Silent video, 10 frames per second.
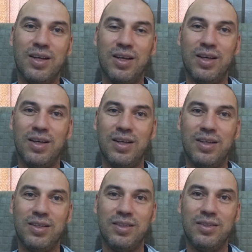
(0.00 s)
Ee,
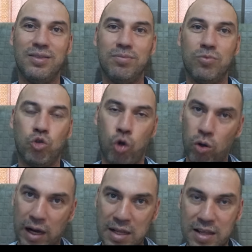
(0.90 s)

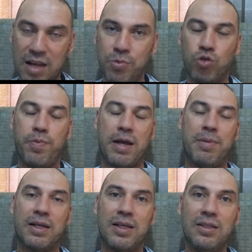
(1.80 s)
çok kaliteli bir
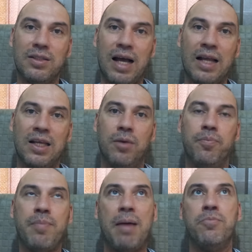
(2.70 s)
süpermarket. Yani
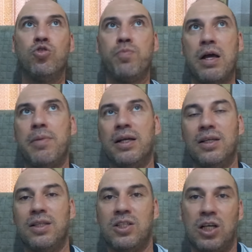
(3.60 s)
ben bir
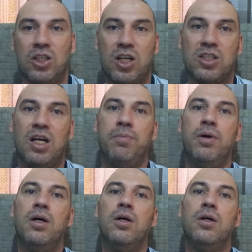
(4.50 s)
süpermarkette çalışacağım,
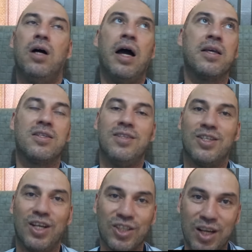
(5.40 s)
hangisinde
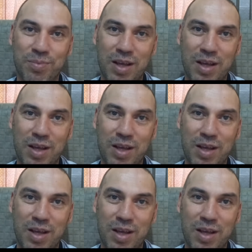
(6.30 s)
çalışayım